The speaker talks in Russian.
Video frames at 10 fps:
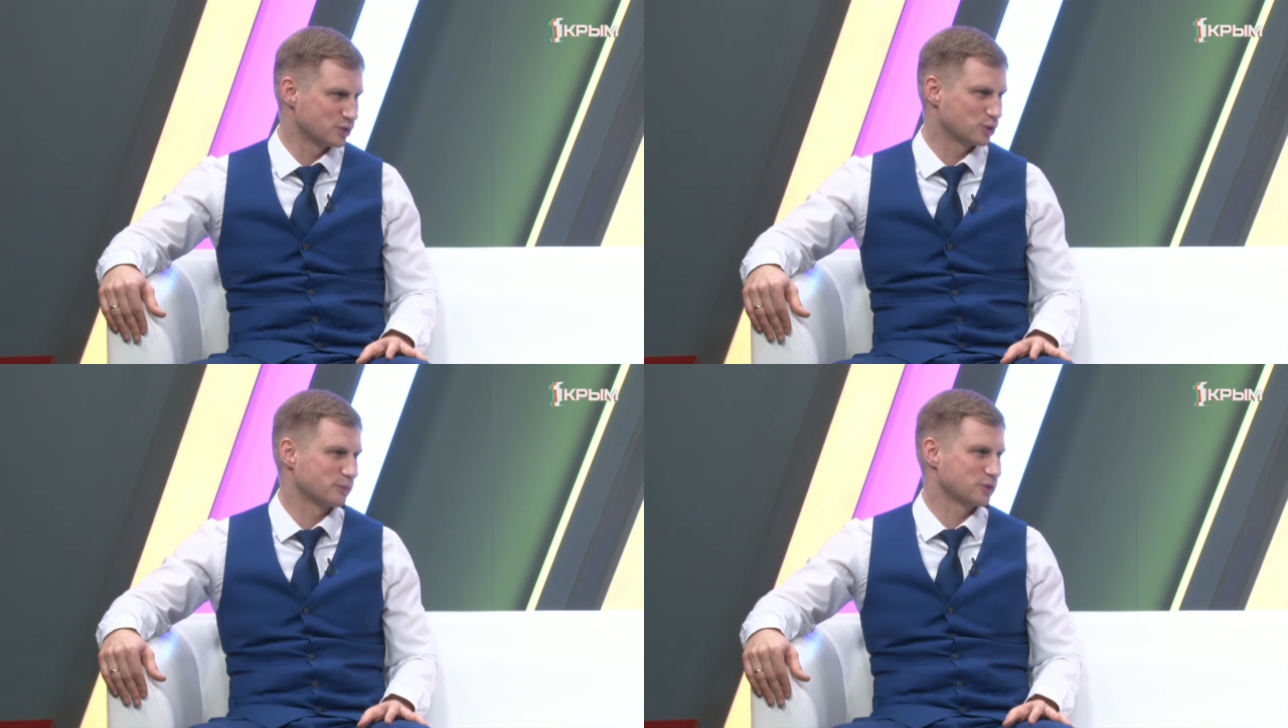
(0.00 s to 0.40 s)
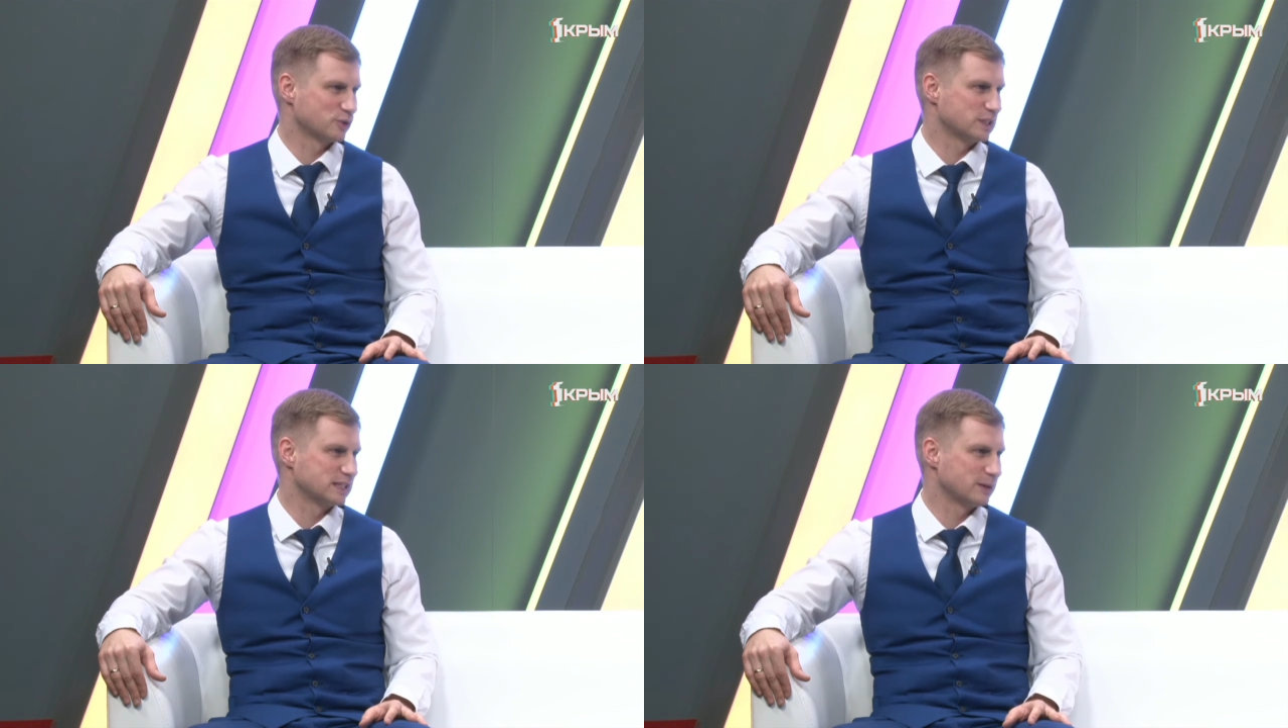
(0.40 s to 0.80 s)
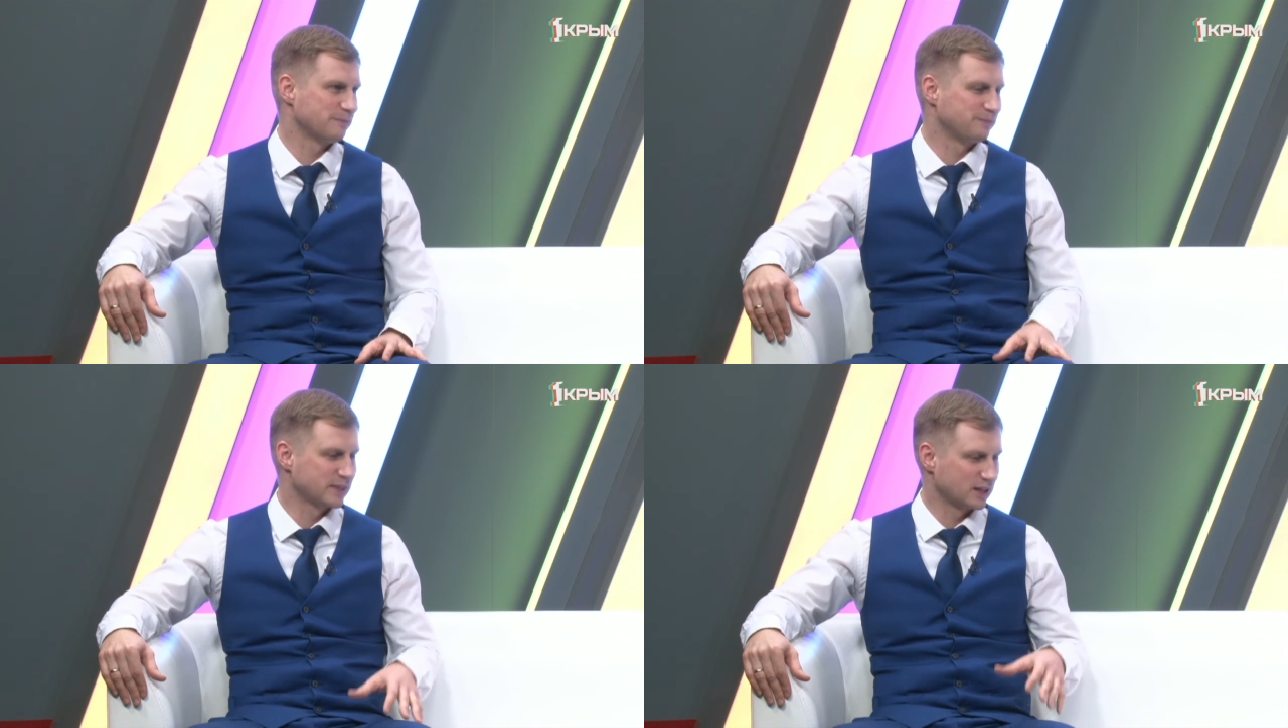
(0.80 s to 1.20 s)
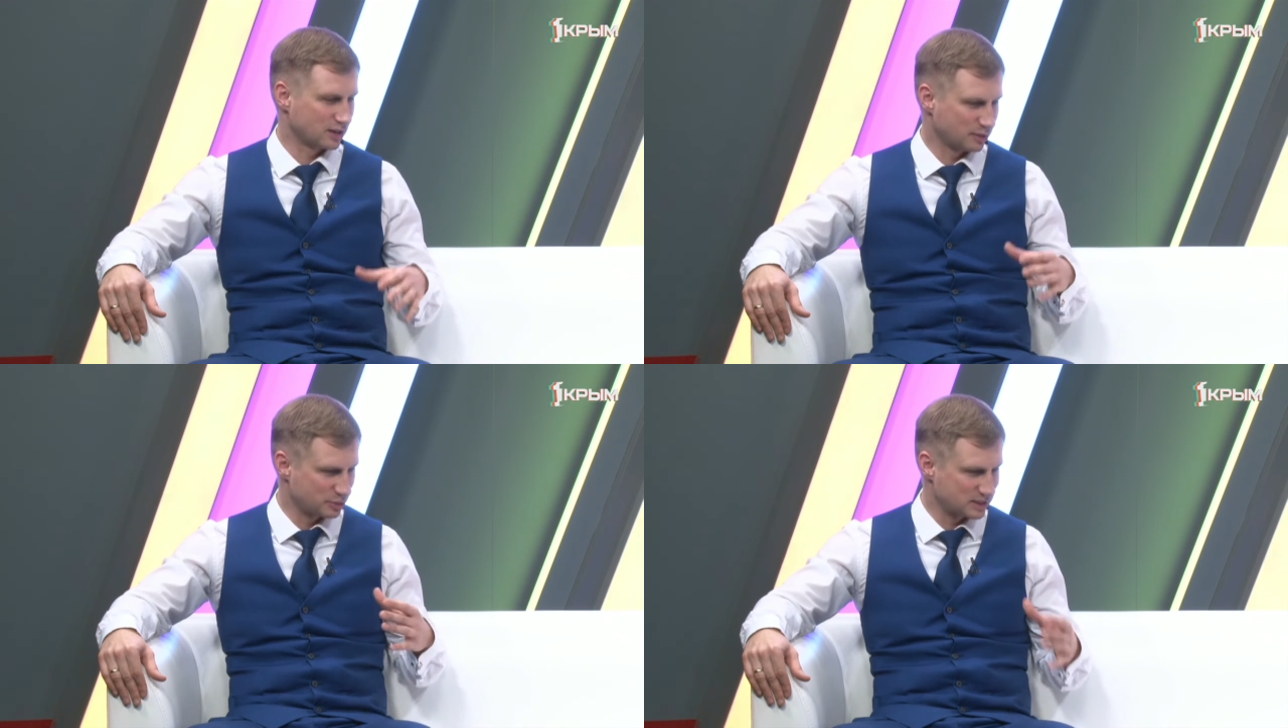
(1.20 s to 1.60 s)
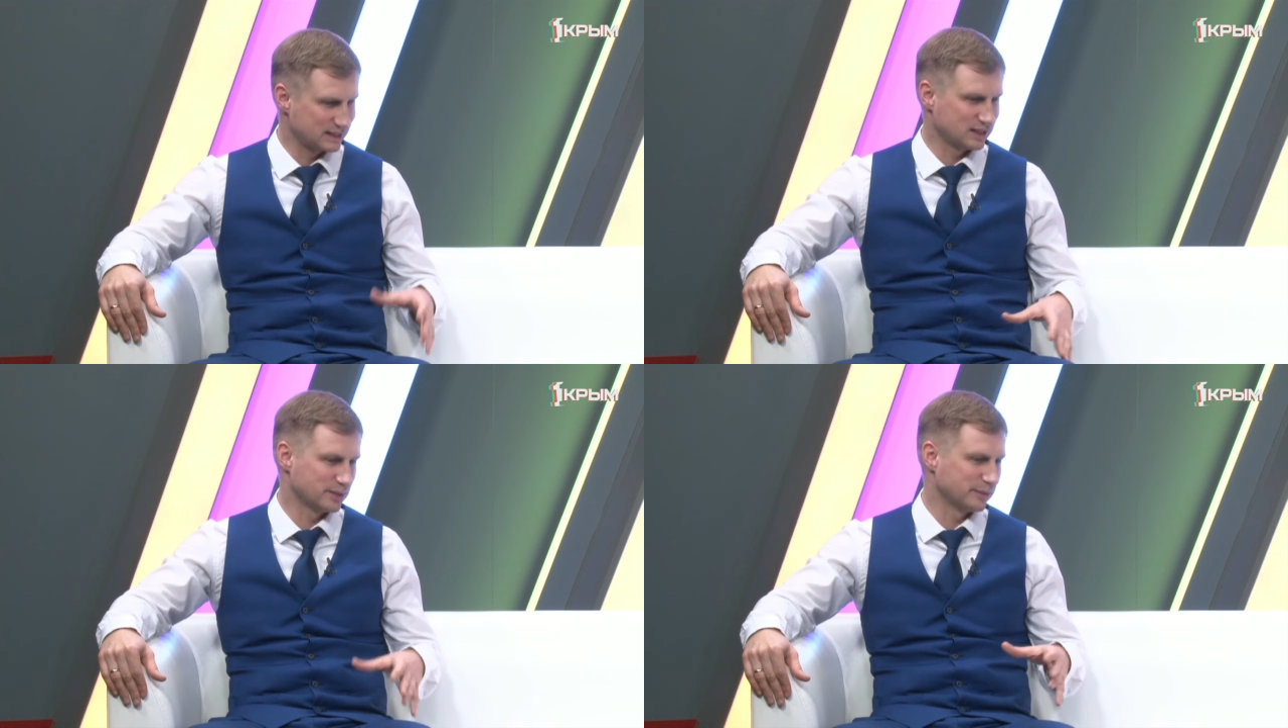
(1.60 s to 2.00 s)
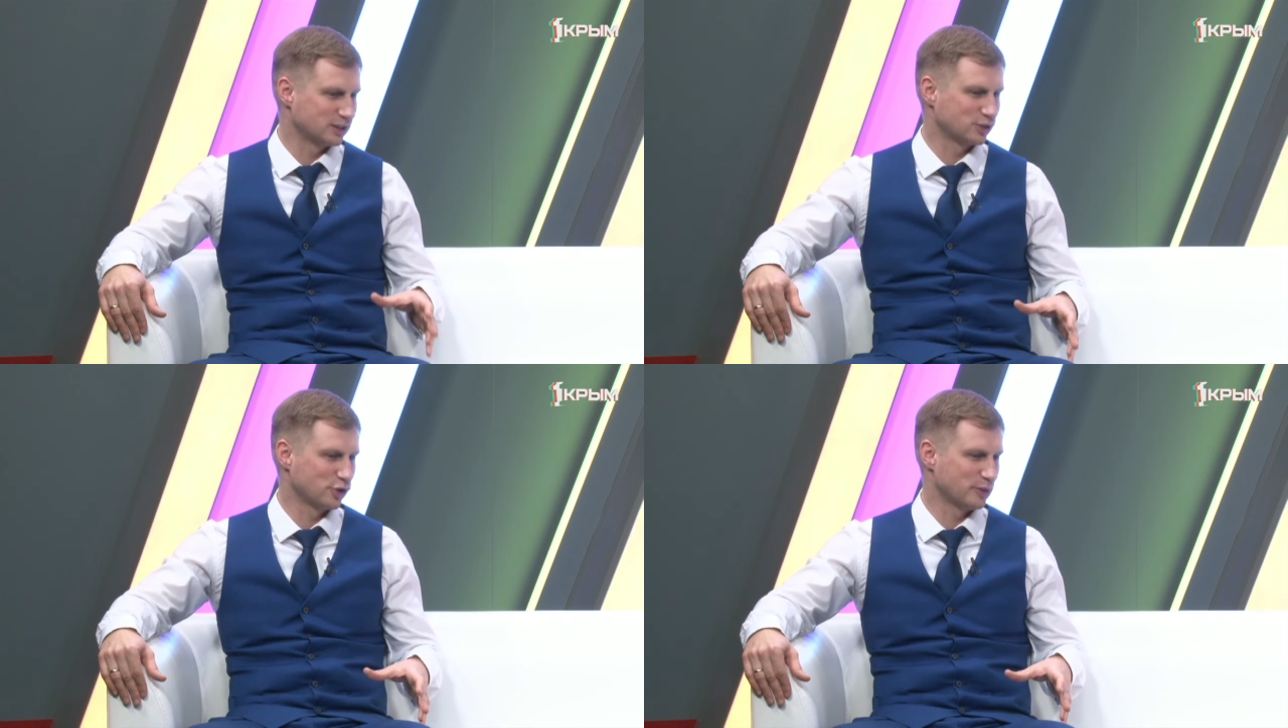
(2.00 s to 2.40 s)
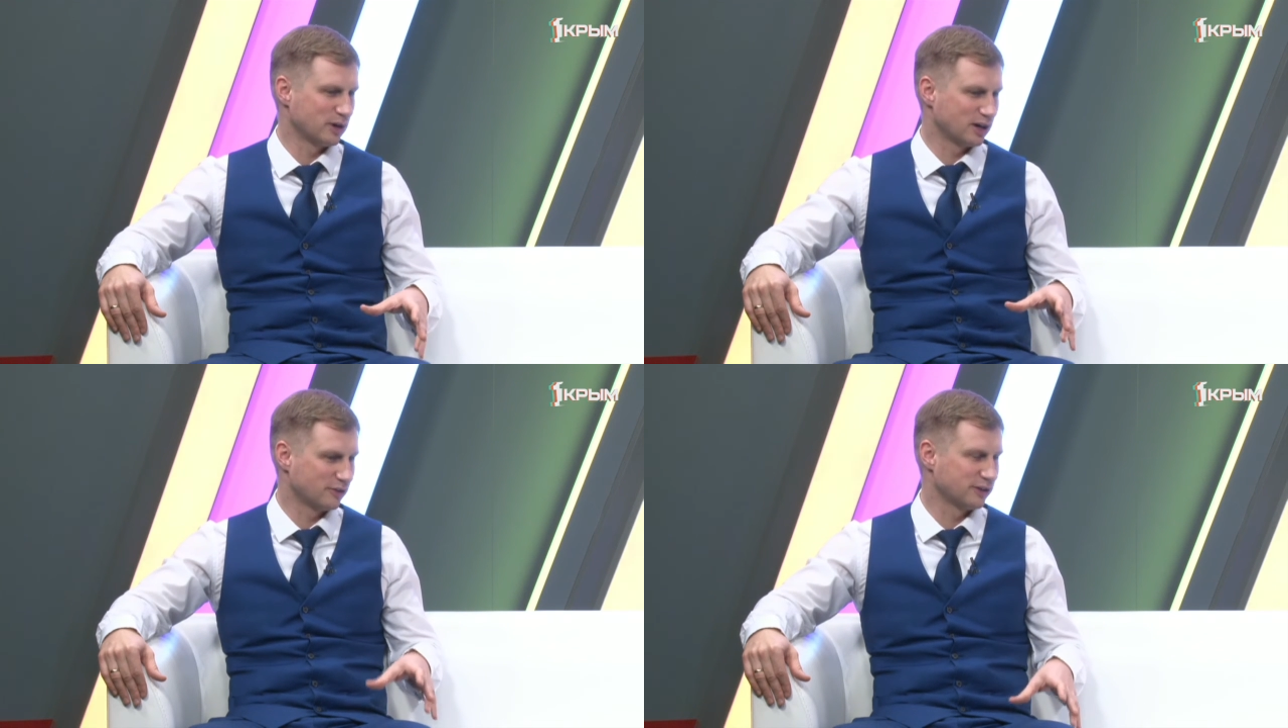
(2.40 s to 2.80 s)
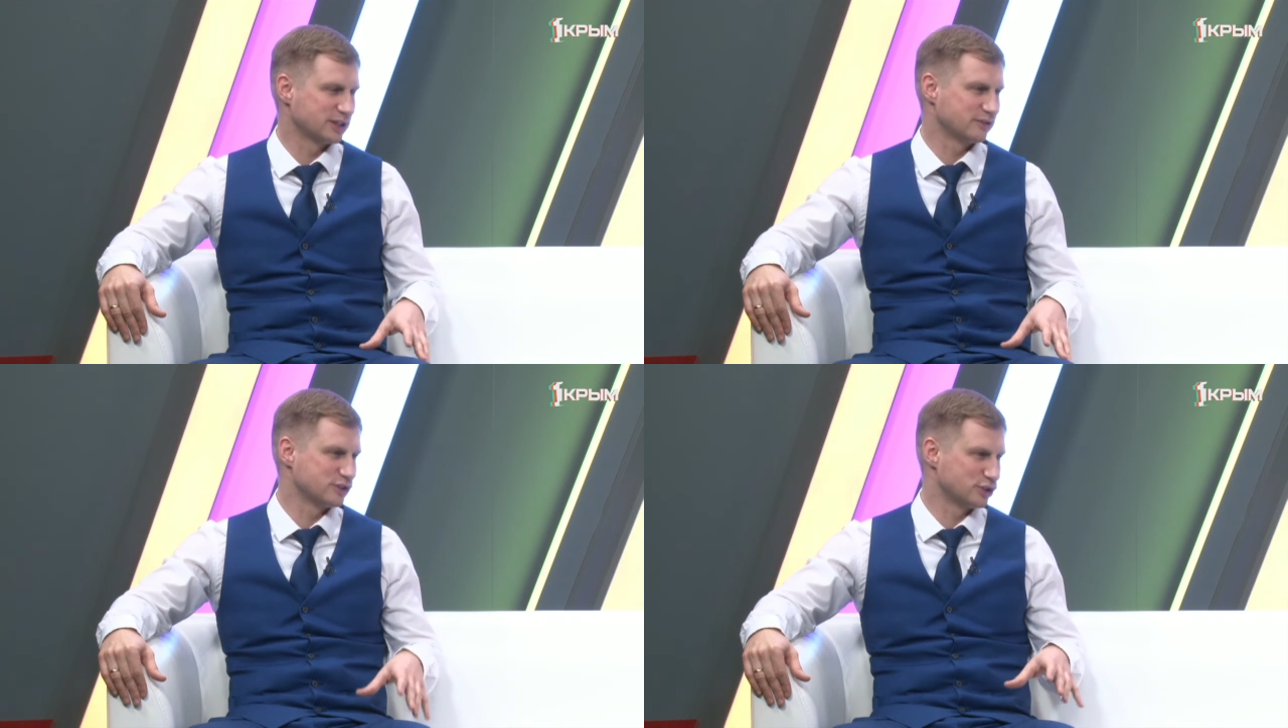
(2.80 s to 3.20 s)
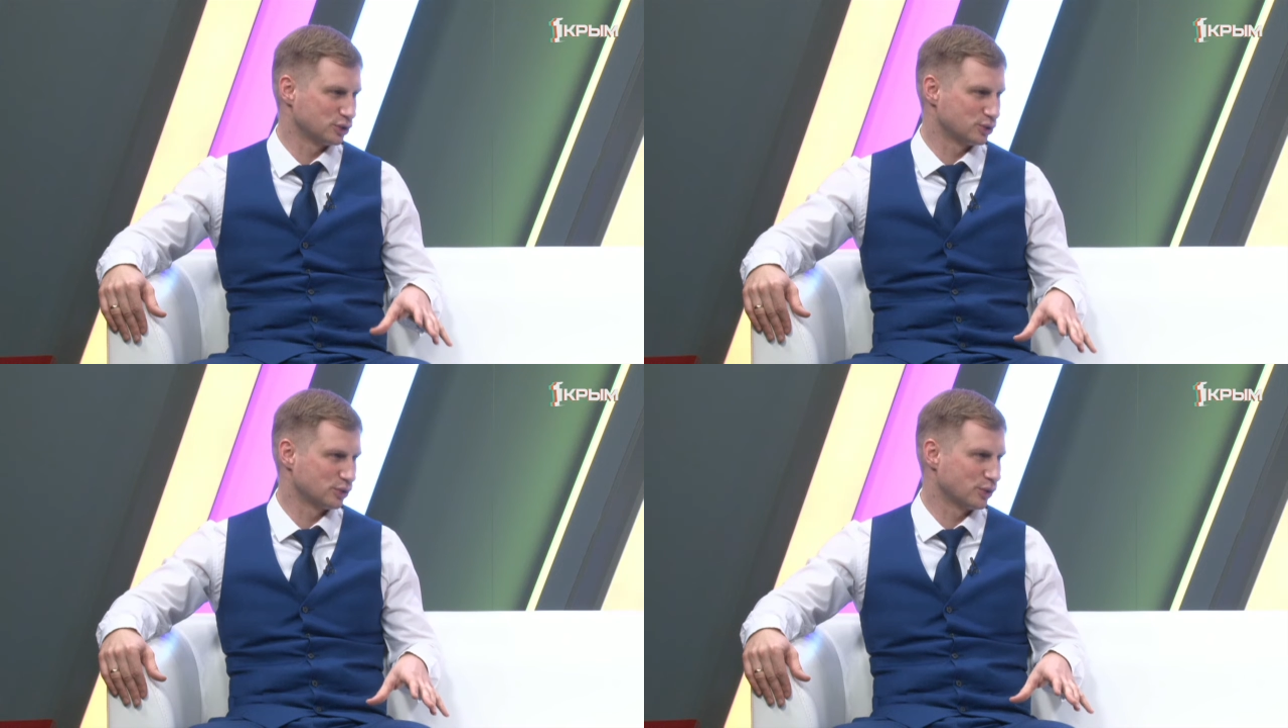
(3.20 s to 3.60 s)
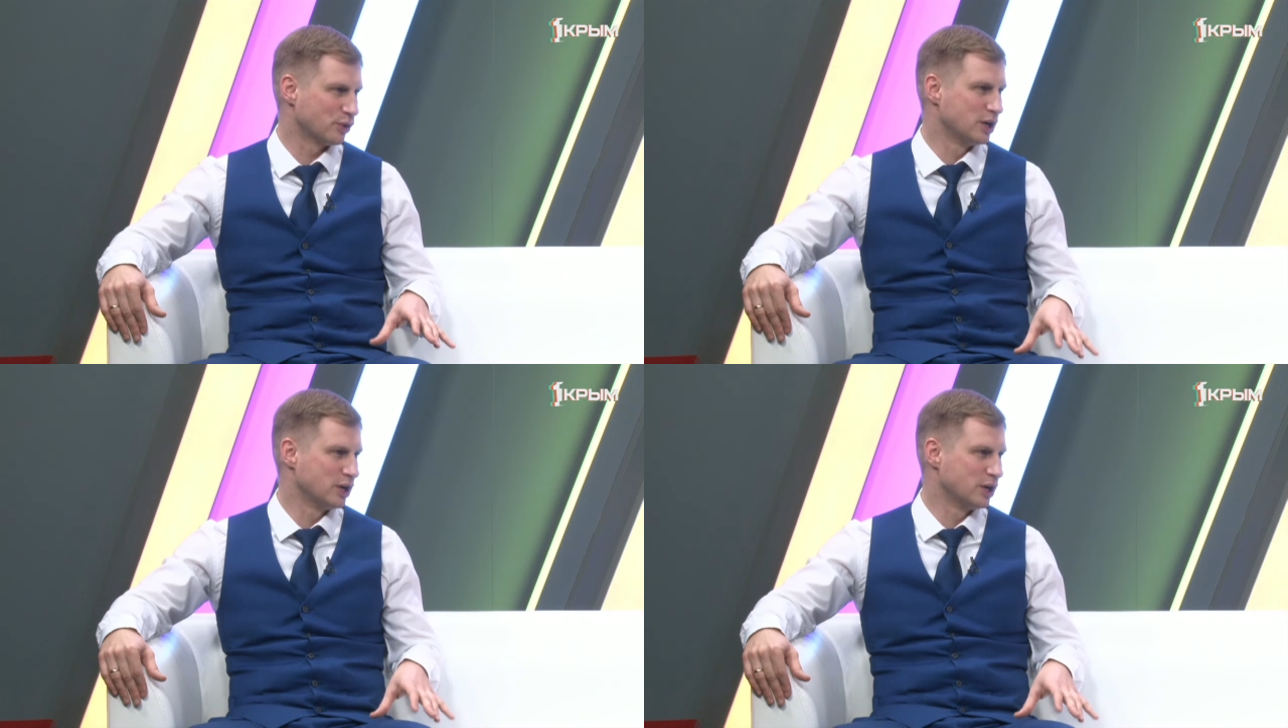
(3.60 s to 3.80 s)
что позволит нам э, постоянным контролем охватывать территорию